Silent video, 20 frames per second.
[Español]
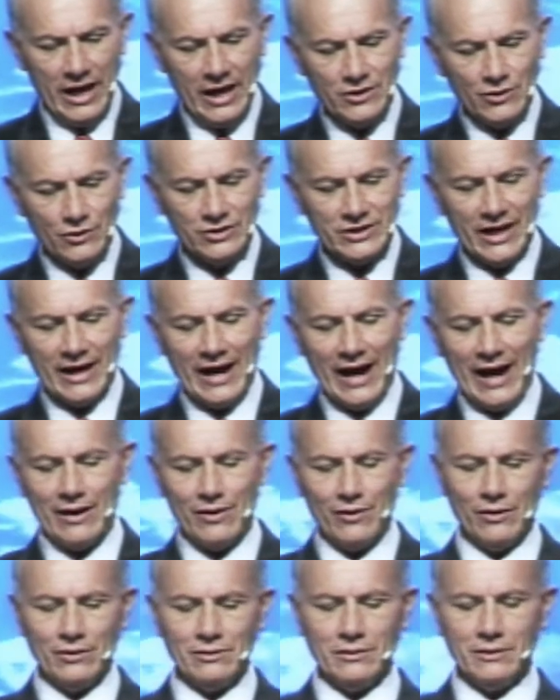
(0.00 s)
ellos
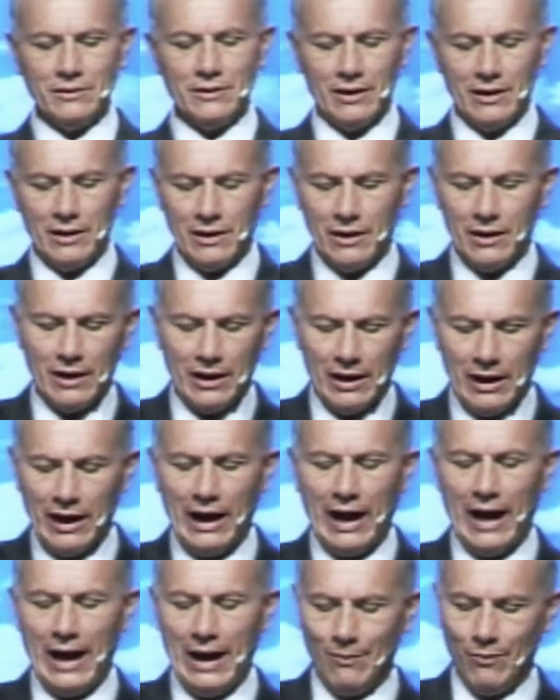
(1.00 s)
llegaron
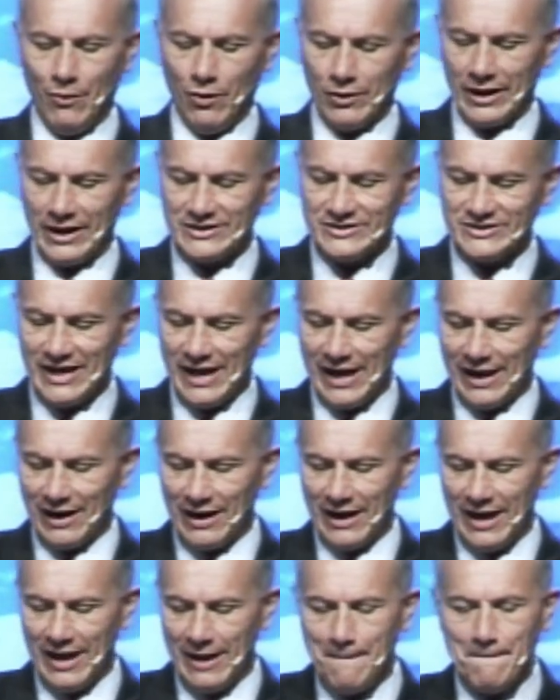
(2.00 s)
a
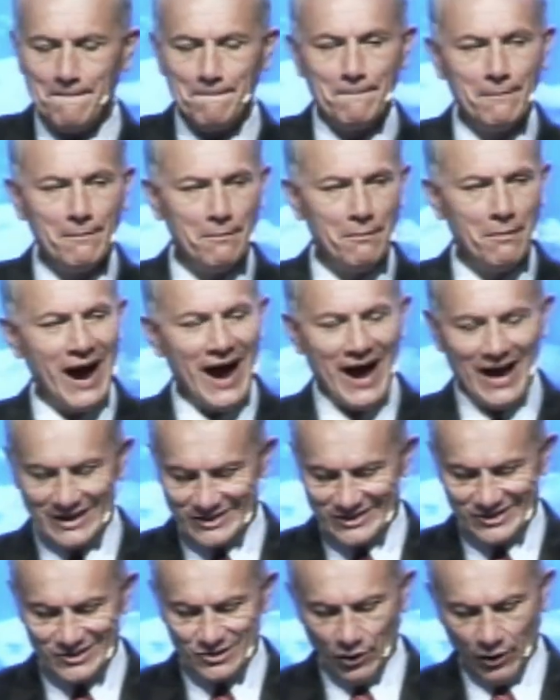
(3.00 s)
aborrecerle
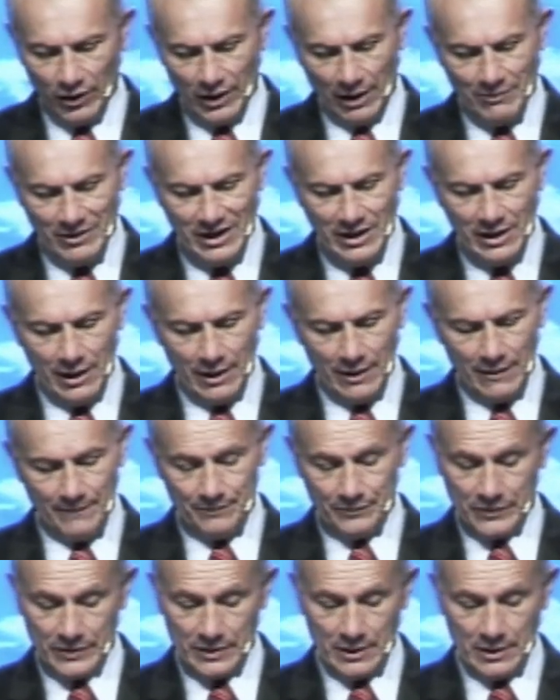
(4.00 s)
más todavía.
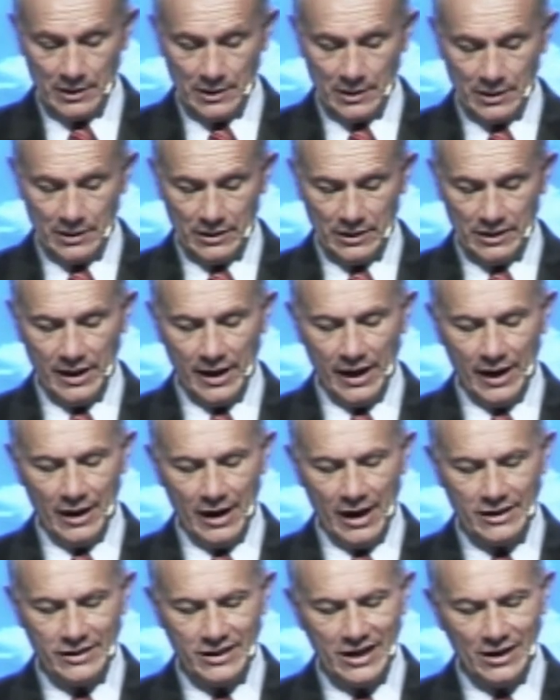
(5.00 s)
Y él
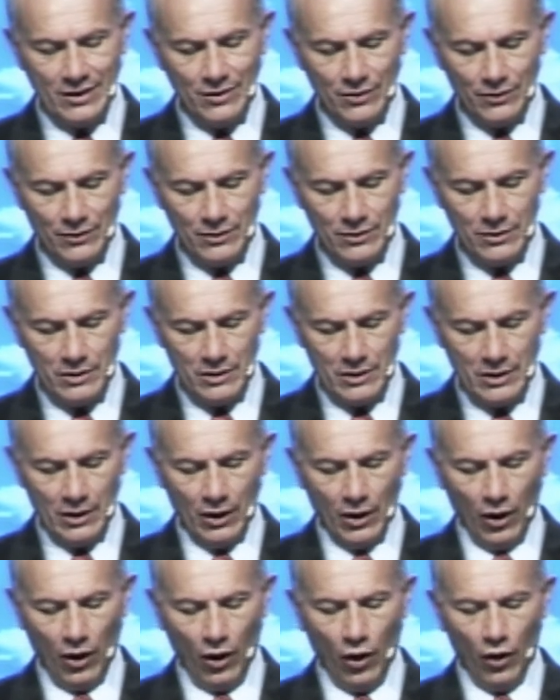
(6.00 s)
les dijo,
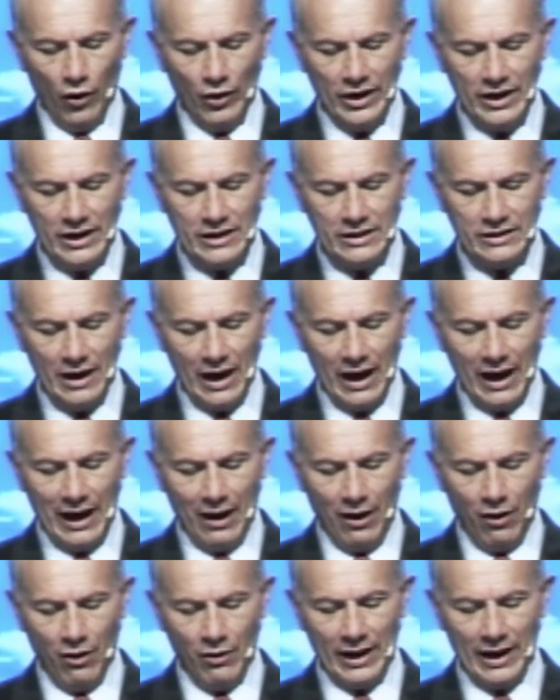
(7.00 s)
oíd
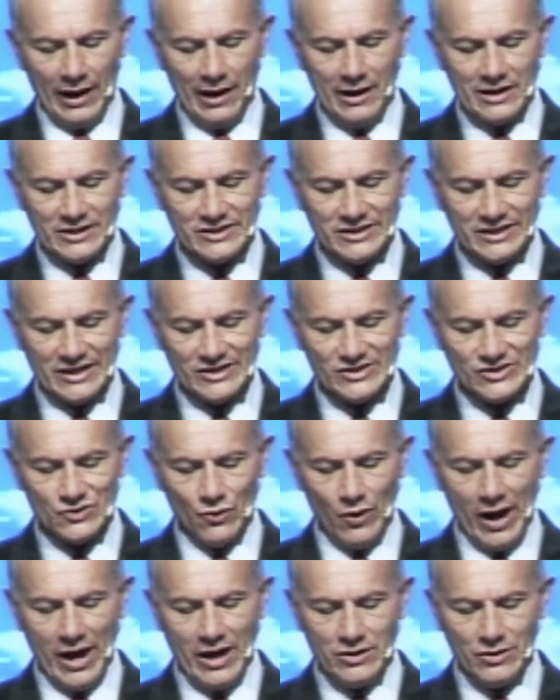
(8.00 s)
ahora este
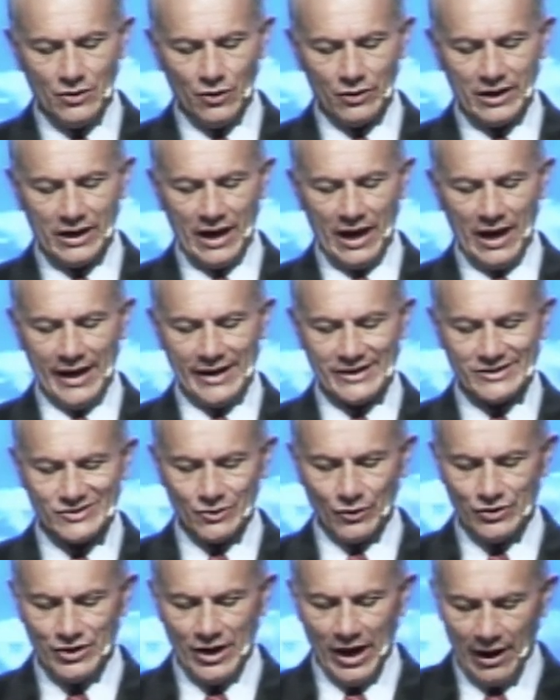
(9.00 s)
sueño que he
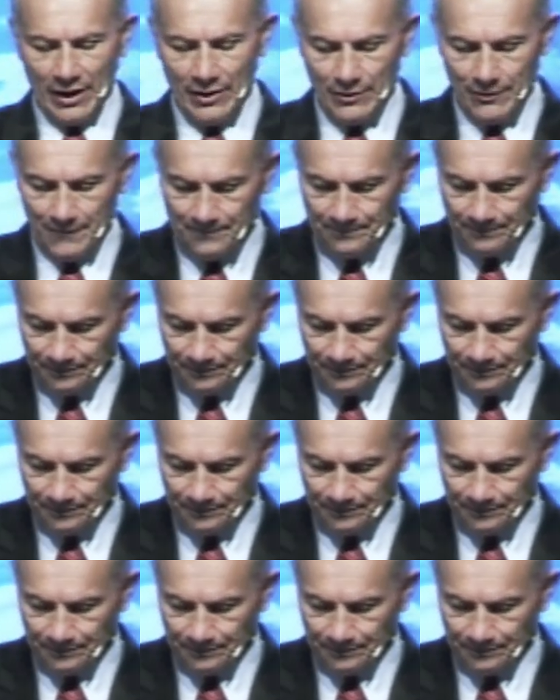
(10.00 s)
soñado.